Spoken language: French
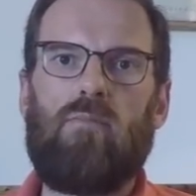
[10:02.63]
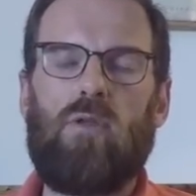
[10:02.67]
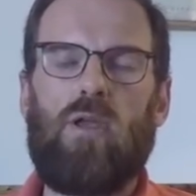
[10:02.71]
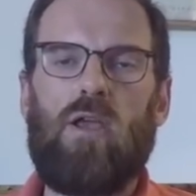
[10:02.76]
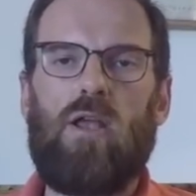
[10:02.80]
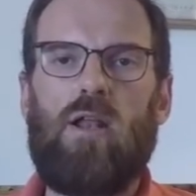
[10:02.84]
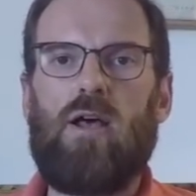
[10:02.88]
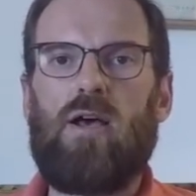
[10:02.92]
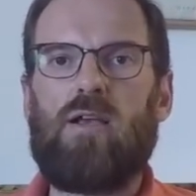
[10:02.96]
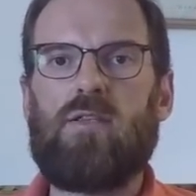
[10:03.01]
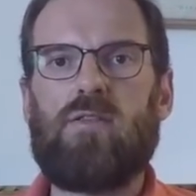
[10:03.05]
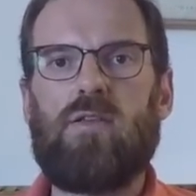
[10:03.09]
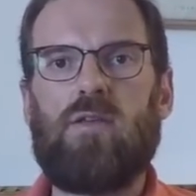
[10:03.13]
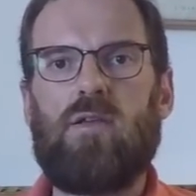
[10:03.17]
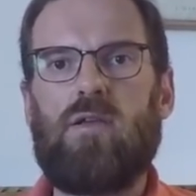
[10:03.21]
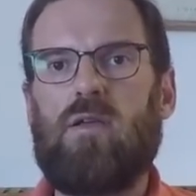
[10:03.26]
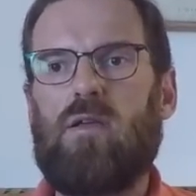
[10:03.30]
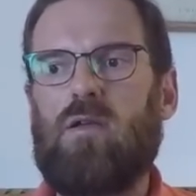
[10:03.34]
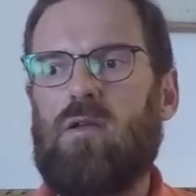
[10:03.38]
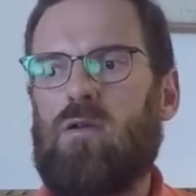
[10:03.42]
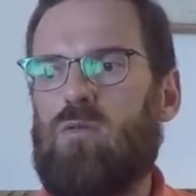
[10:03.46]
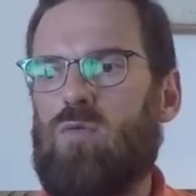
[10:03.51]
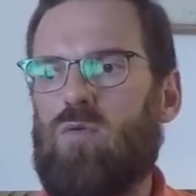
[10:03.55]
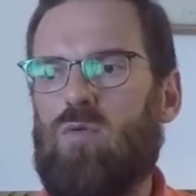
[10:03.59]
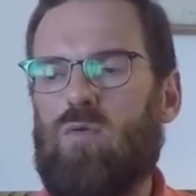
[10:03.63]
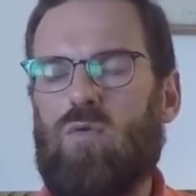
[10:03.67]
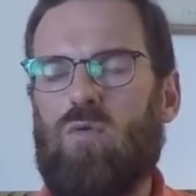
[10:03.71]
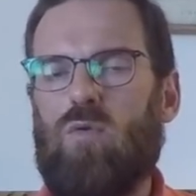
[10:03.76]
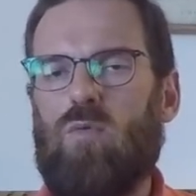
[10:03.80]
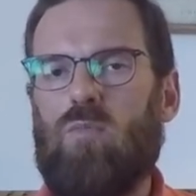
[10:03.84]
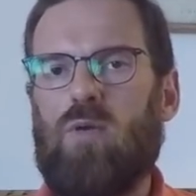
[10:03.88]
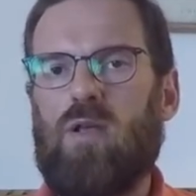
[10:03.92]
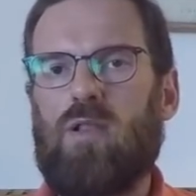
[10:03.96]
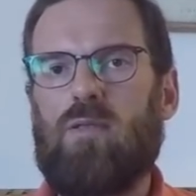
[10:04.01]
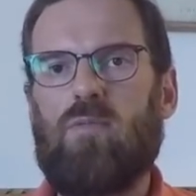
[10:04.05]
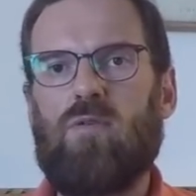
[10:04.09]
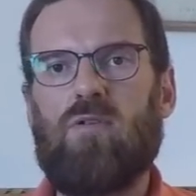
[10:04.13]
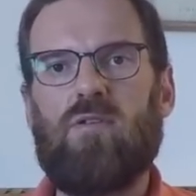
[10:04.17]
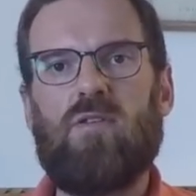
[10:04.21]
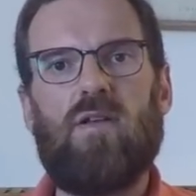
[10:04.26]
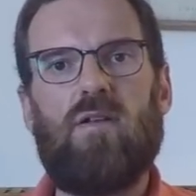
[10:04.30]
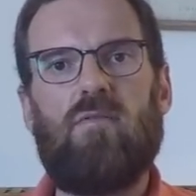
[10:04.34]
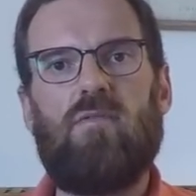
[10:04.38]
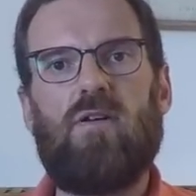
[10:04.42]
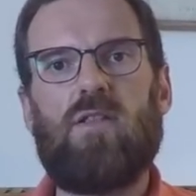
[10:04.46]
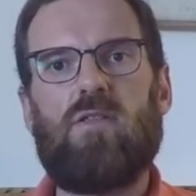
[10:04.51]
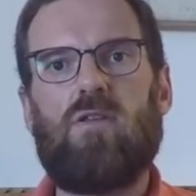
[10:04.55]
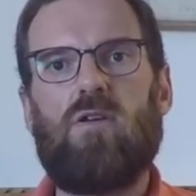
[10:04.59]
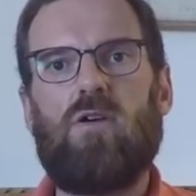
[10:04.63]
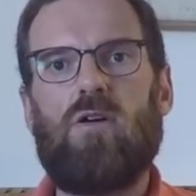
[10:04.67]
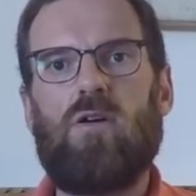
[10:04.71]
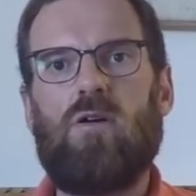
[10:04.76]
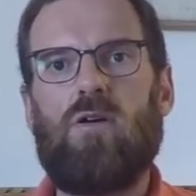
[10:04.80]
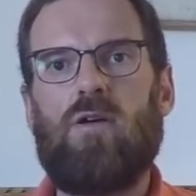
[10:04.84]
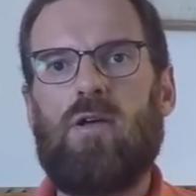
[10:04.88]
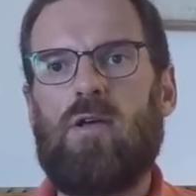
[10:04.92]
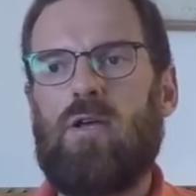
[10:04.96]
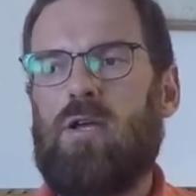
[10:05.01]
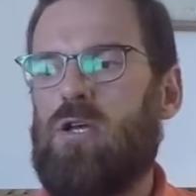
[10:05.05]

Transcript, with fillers: Et là c'est complètement salvateur.